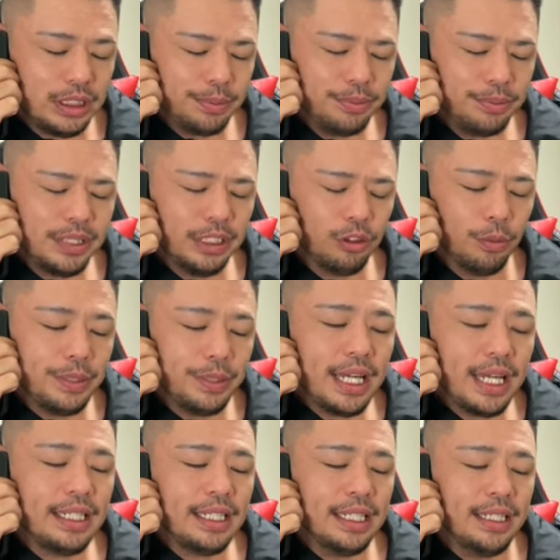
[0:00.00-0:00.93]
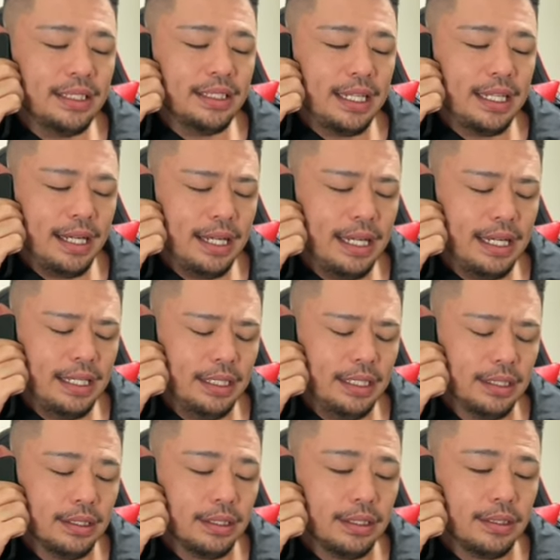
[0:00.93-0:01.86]
と自分が飛びたいんだった
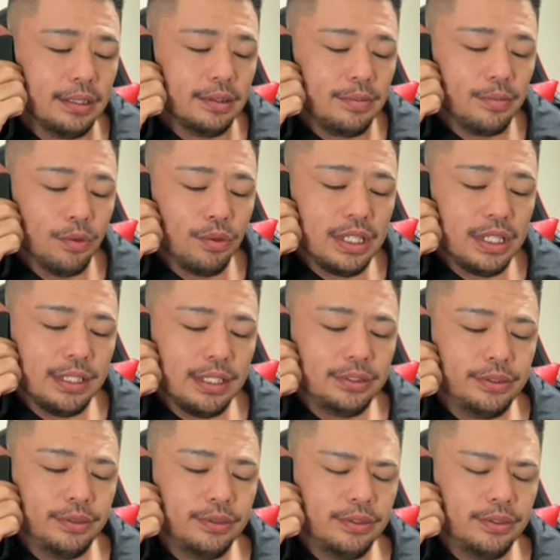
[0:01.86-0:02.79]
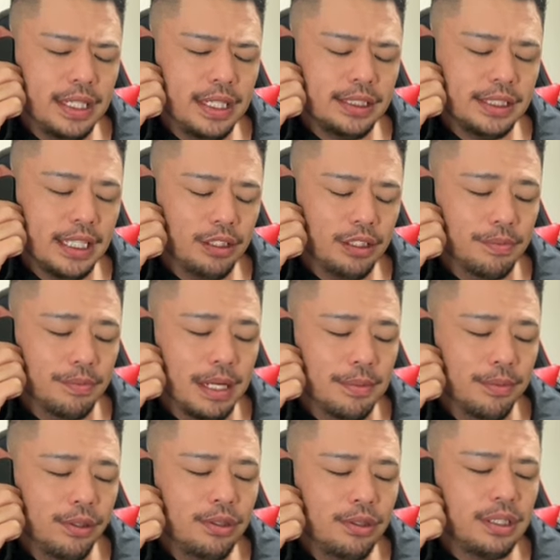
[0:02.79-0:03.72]
らもう約束はちゃんと
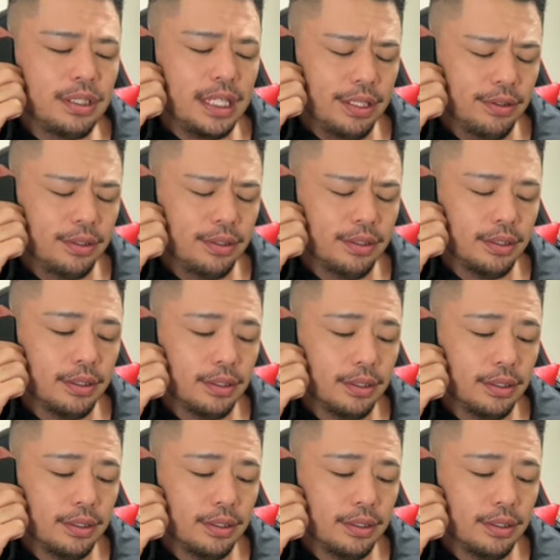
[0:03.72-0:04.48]
守ってよ。